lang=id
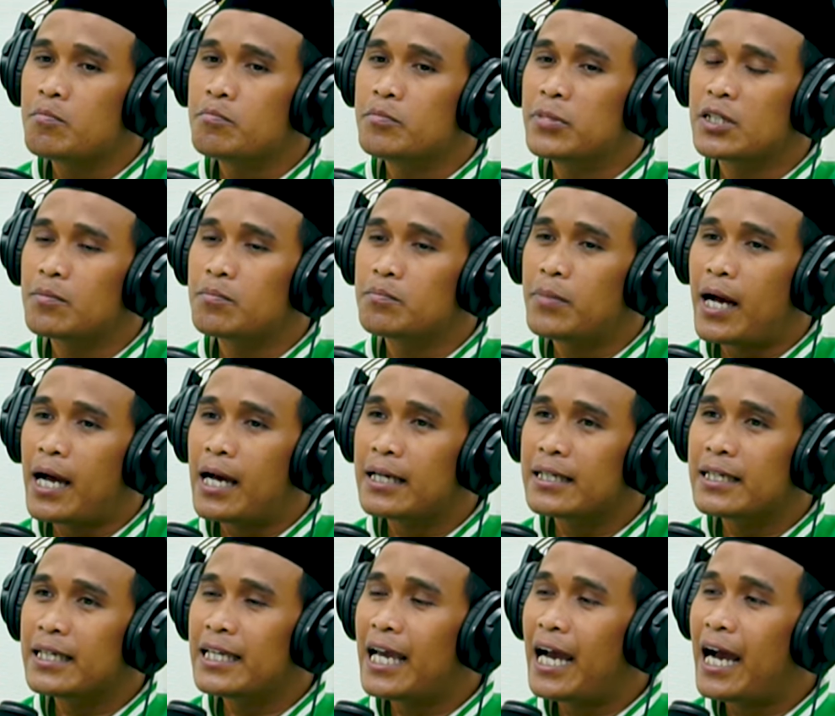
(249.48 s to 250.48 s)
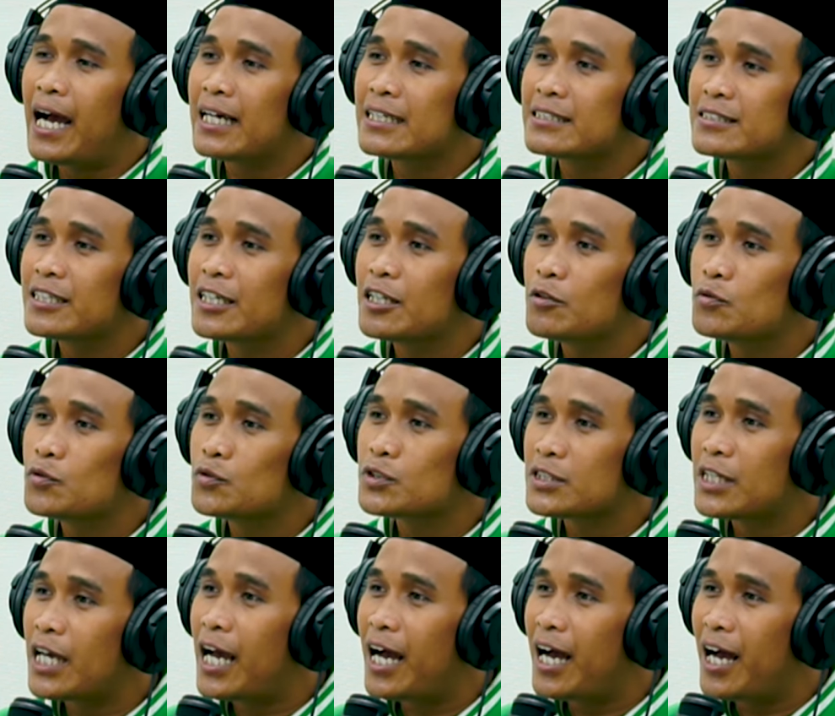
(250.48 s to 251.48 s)
berbagi hasil
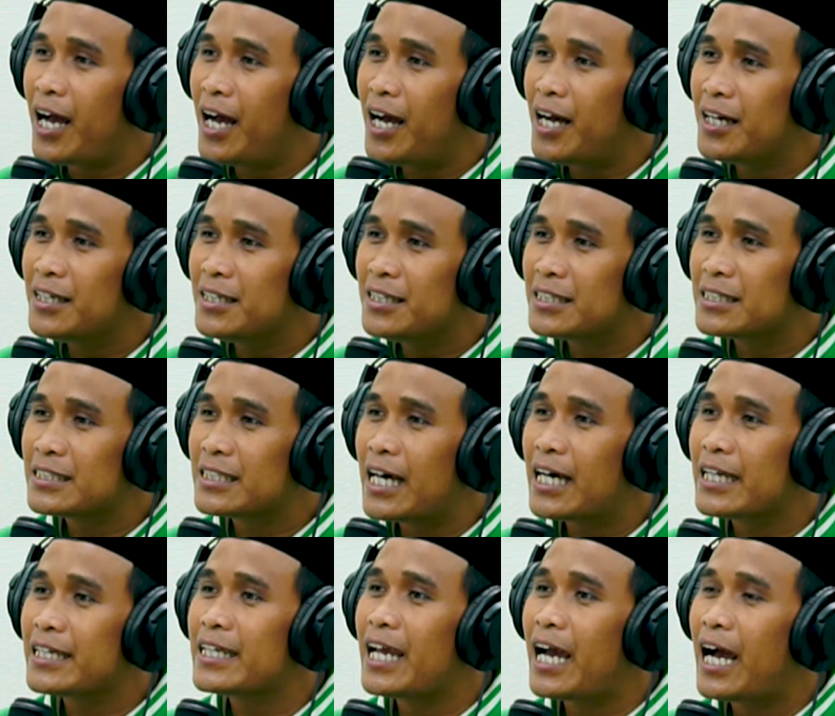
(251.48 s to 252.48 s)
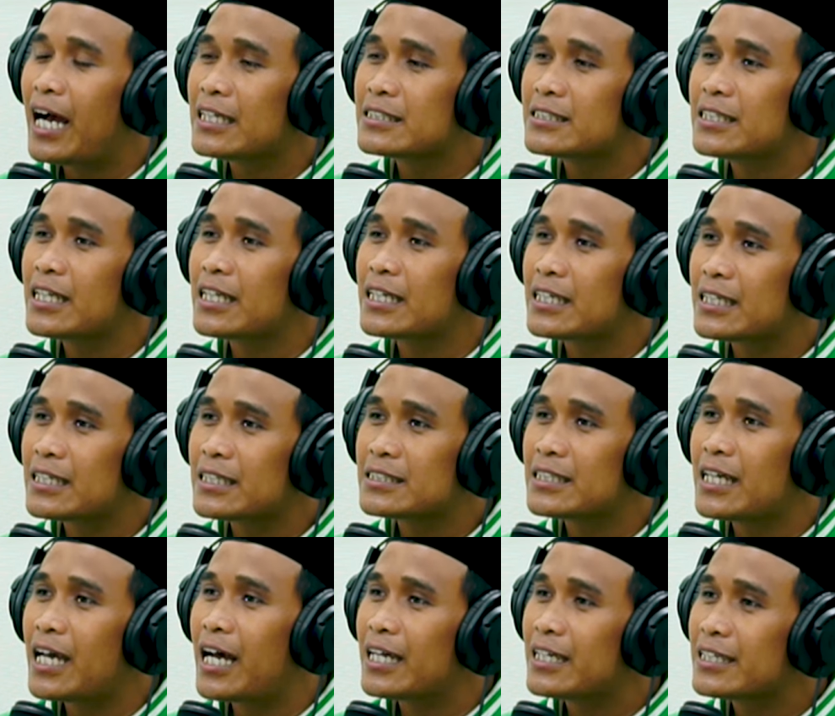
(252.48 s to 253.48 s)
usaha dari hasil
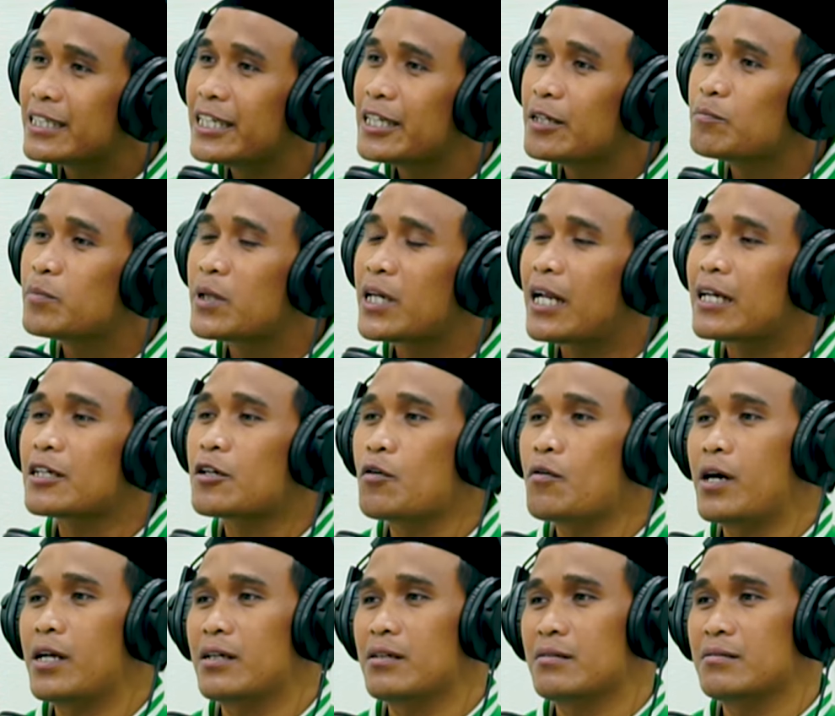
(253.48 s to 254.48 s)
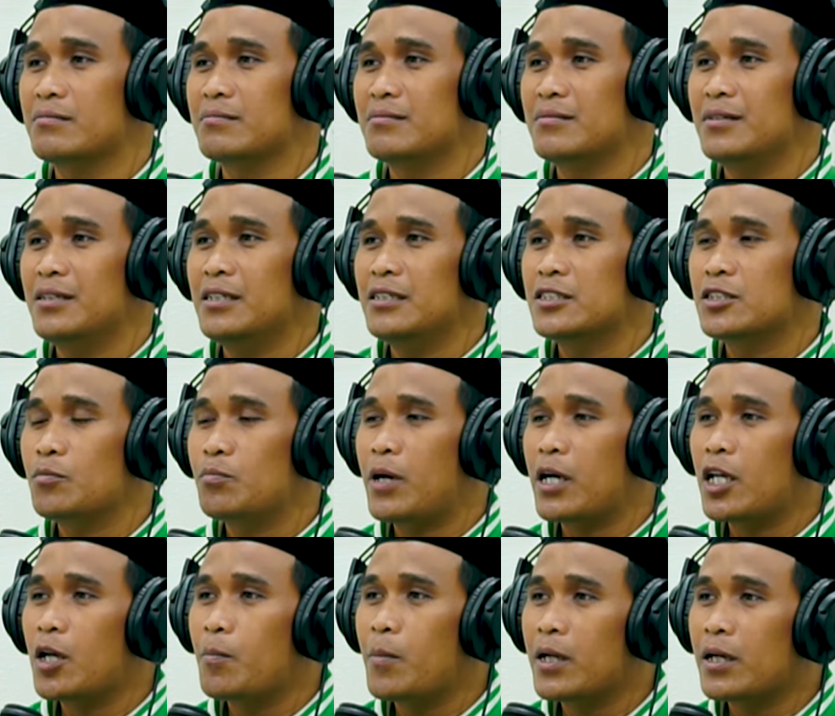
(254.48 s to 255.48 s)
kerja di perantauan
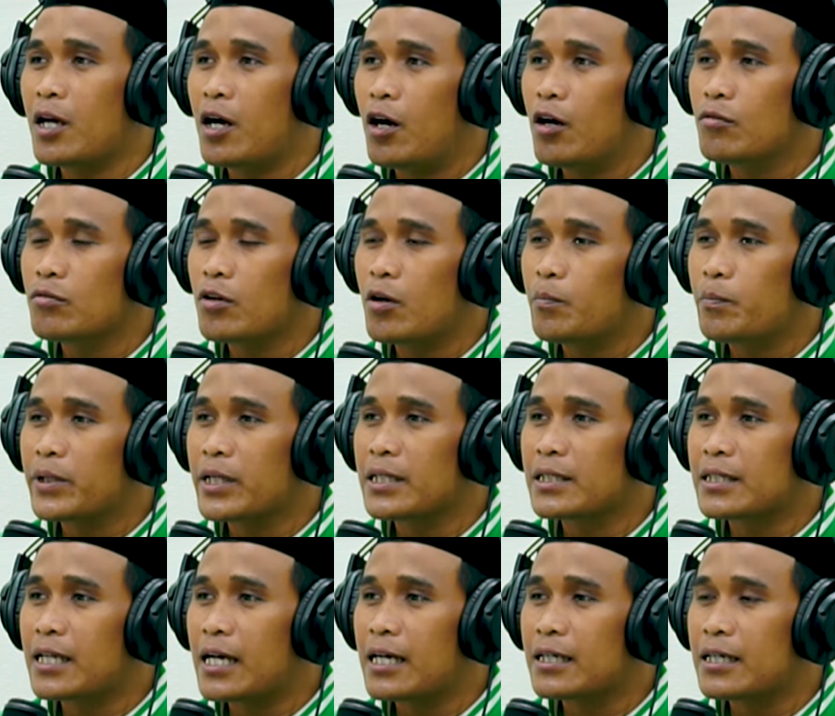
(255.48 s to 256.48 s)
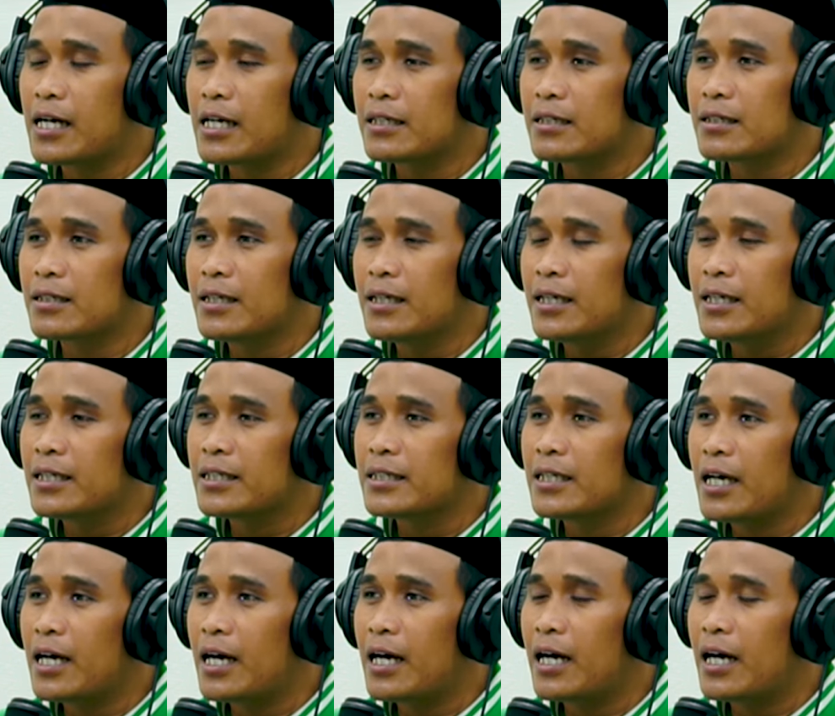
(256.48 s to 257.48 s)
sebagaimana Allah perintahkan
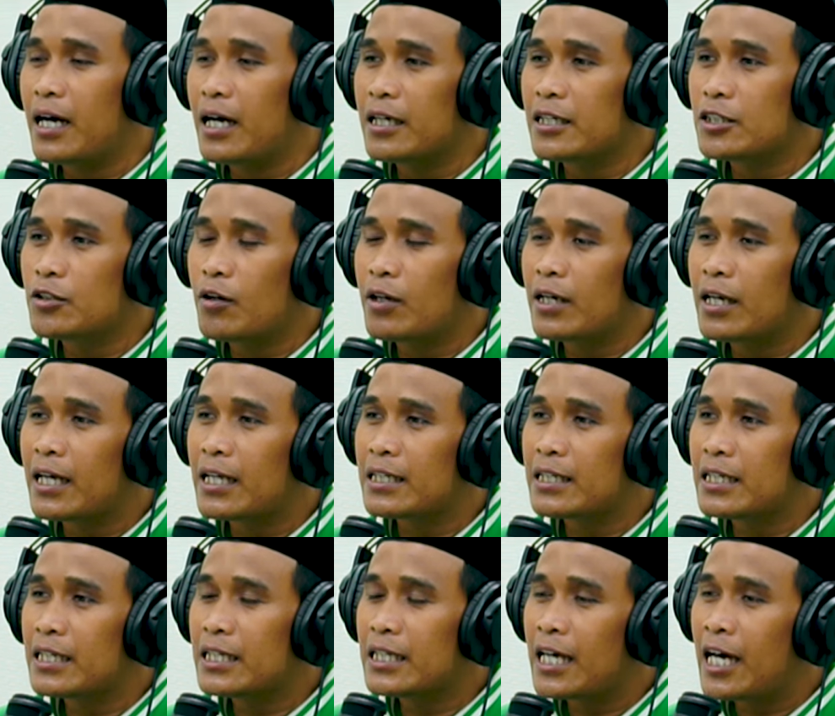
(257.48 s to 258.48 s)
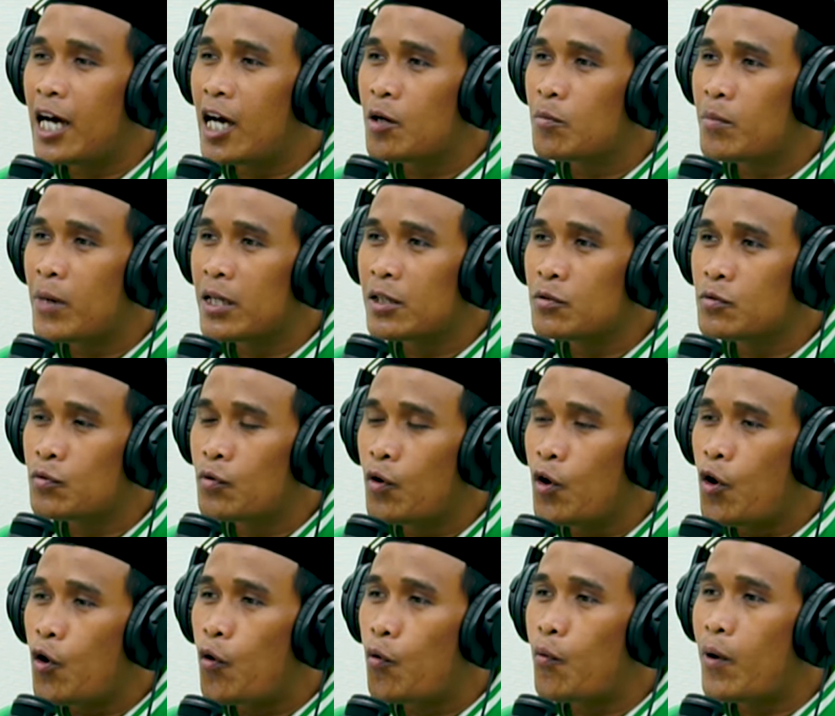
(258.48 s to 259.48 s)
ya ayyuhalladzina amanu
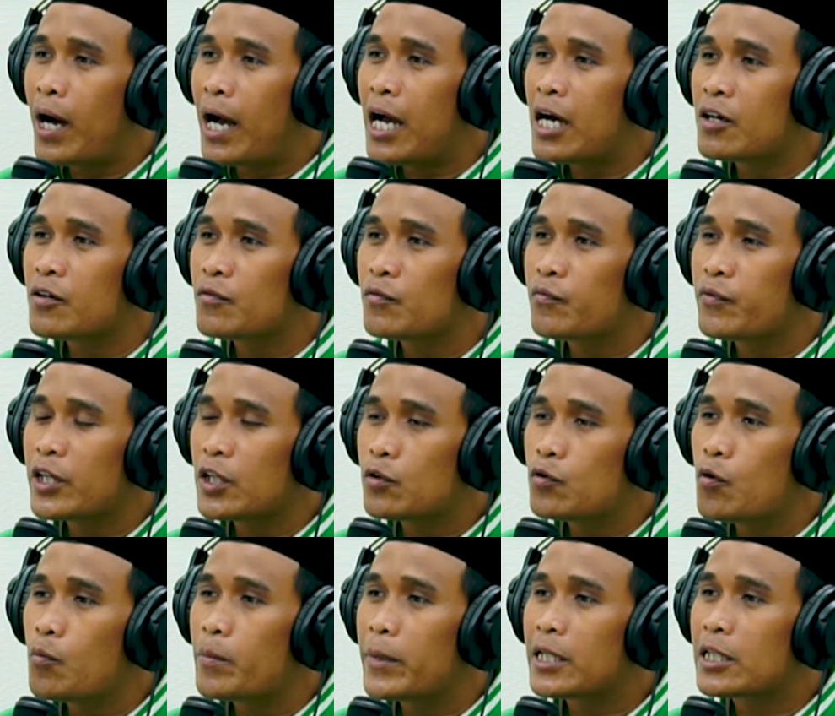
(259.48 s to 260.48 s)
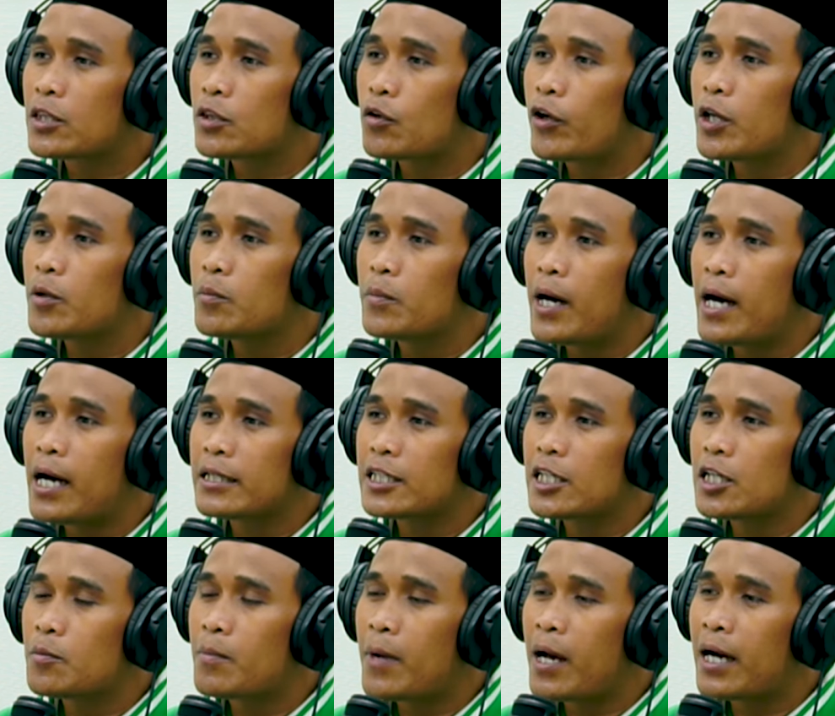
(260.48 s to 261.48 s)
wa anfiqu min
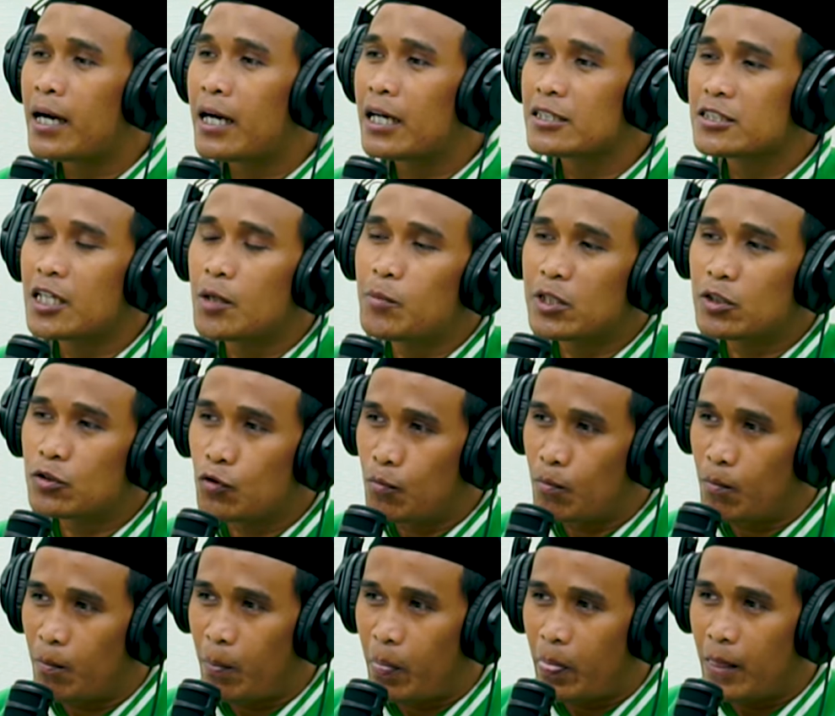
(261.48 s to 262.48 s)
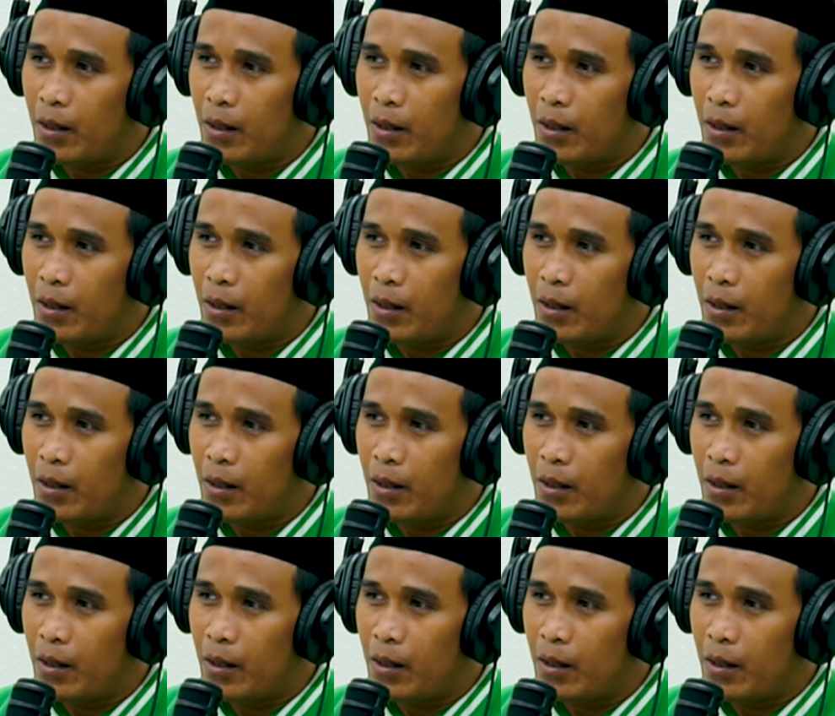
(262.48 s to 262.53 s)
thayyibati ma kasabtum